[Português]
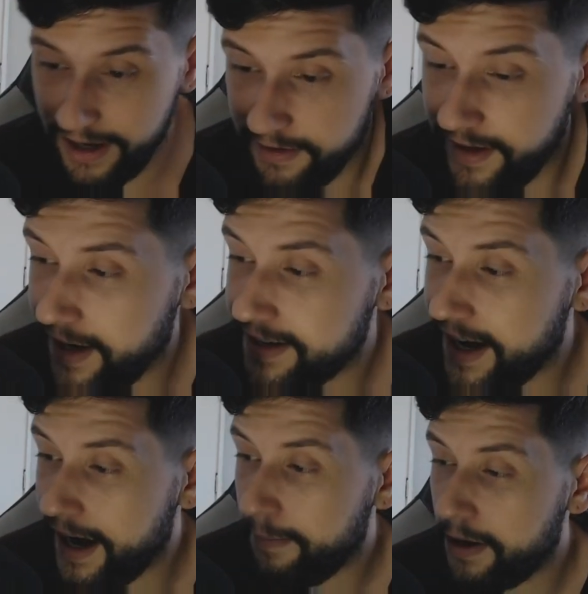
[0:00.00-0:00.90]
os caras
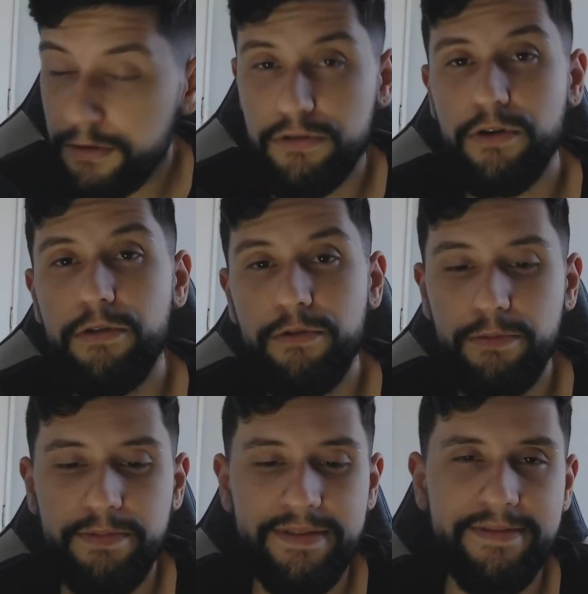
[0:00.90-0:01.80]
já acabaram com o
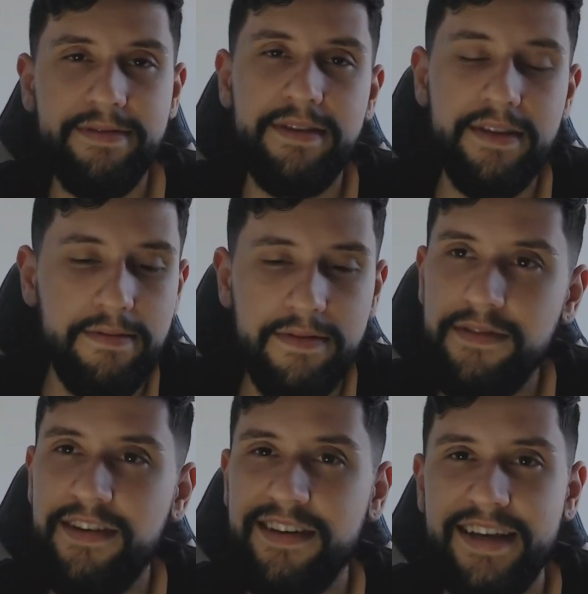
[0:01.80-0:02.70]
jogo em
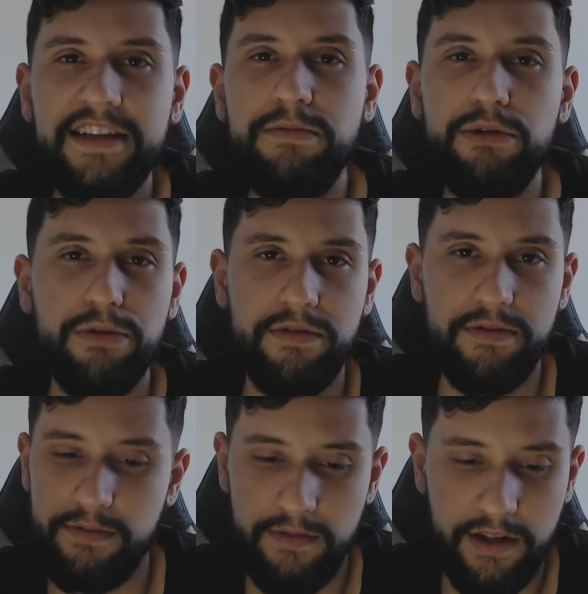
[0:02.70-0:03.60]
17 minutos.